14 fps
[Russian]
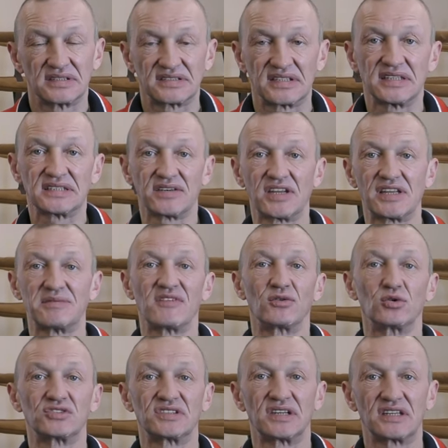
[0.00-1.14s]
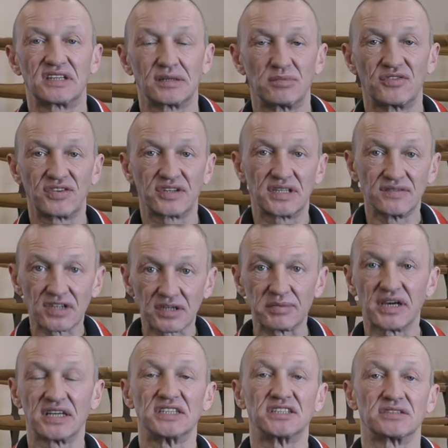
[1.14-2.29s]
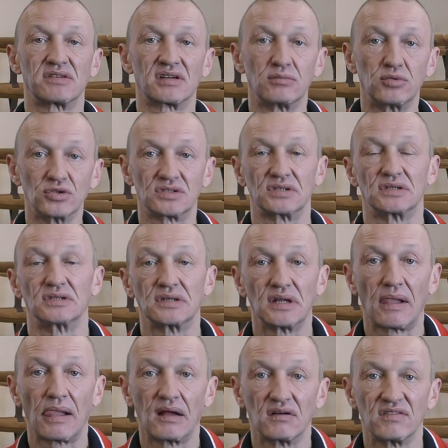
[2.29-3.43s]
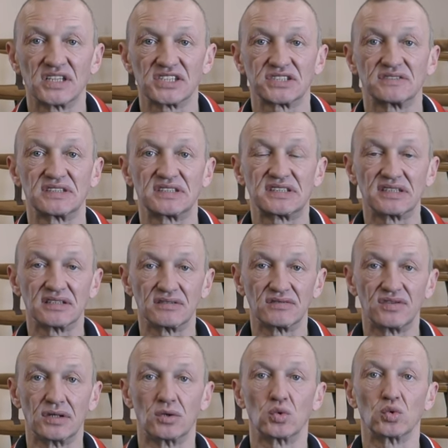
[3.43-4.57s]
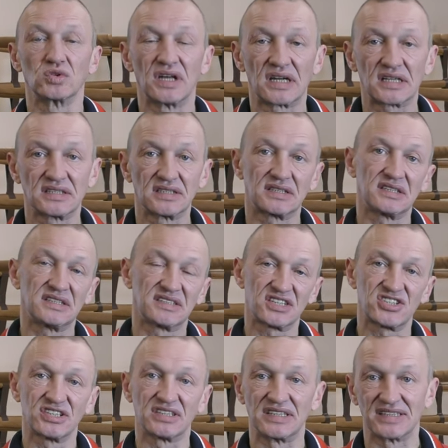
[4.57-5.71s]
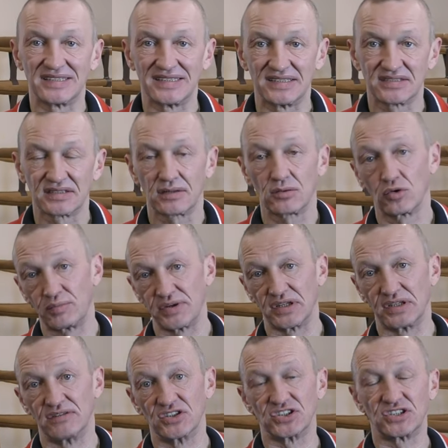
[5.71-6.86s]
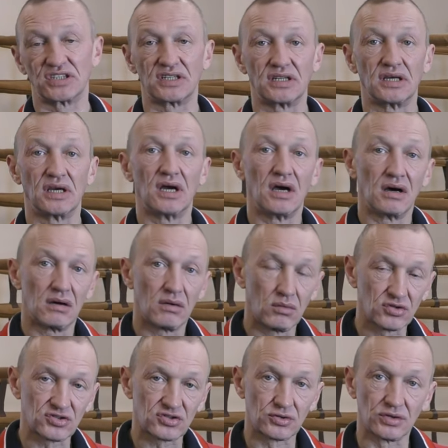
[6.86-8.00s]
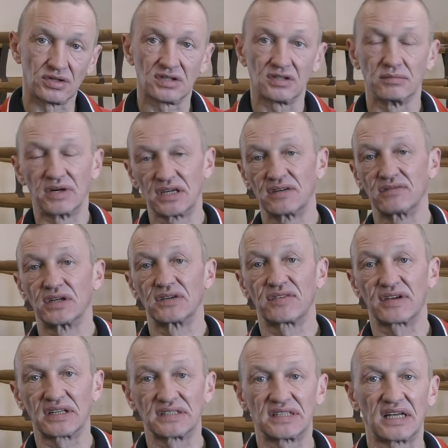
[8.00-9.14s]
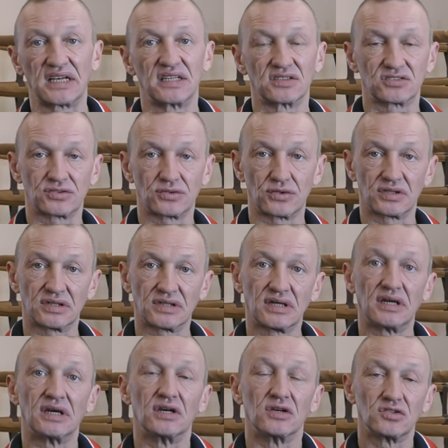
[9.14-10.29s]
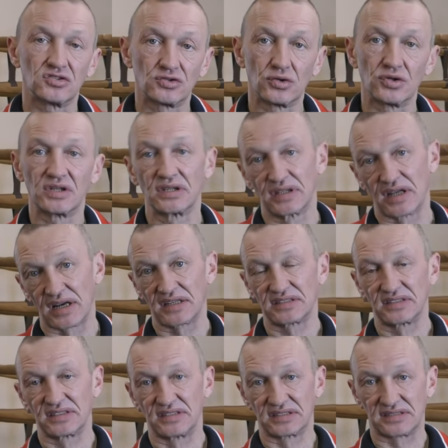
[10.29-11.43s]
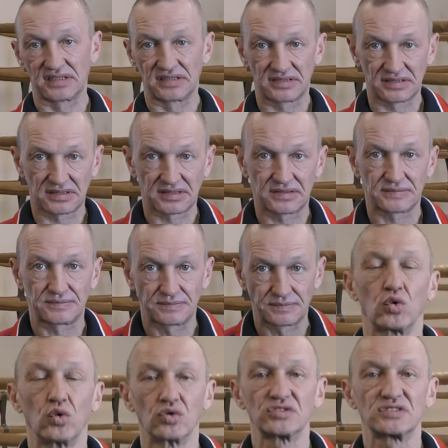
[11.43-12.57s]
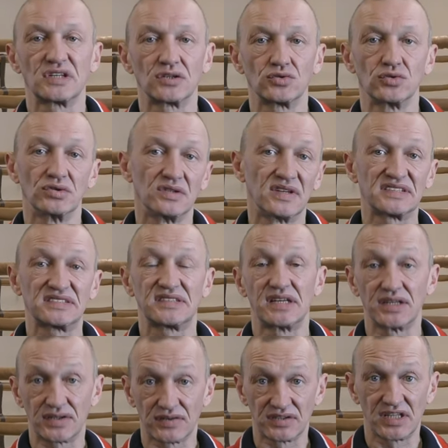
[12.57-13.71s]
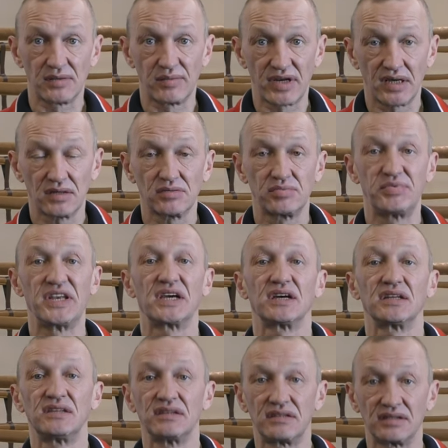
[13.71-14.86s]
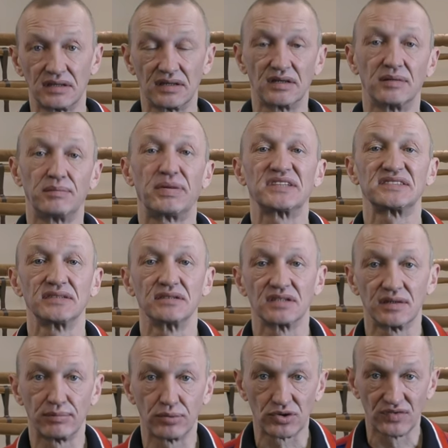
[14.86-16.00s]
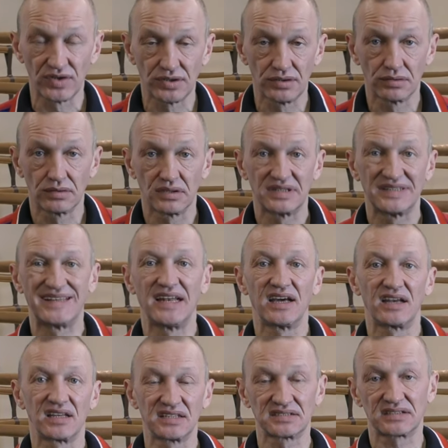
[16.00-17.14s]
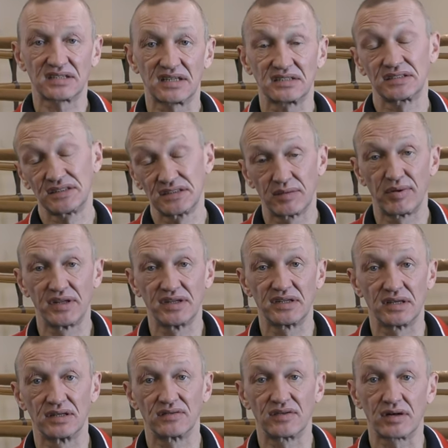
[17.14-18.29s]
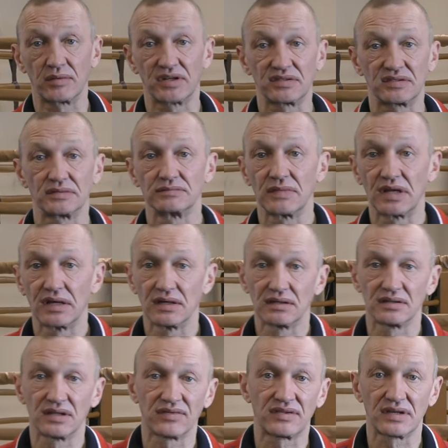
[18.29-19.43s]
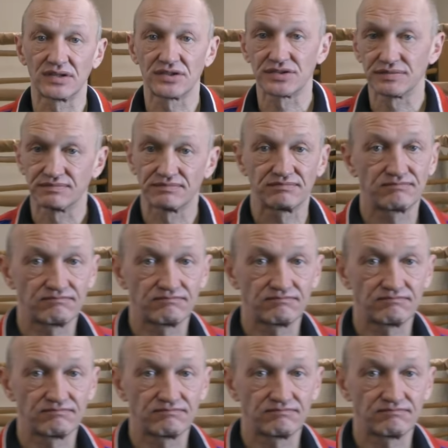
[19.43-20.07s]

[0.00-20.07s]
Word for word: За это время вы узнаете об эффективных механизмах работы вашего тела в ударных и защитных действиях, о передвижении, о стойке, боевых, фронтальных стойках, стойки на разных дистанциях. Курс стартует 23 ноября. Переходите по ссылке под видео для регистрации и дополнительной информации. До встречи!